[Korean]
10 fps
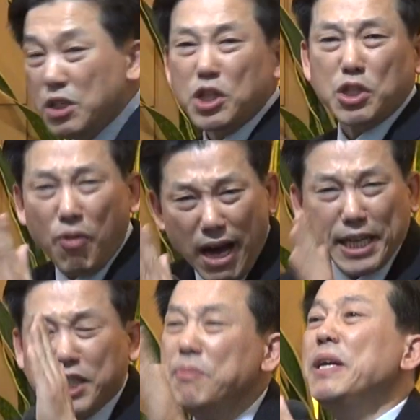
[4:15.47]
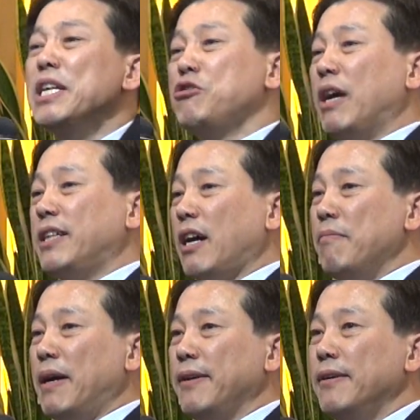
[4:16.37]
그래서 정확히 집어낼 수가 있다
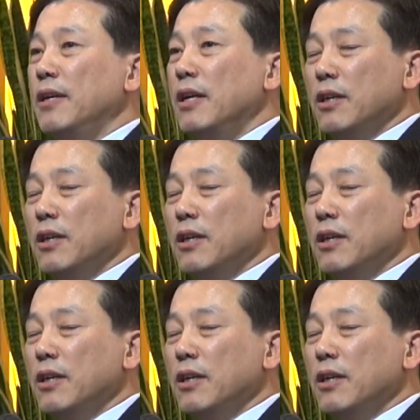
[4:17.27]
그 말이에요.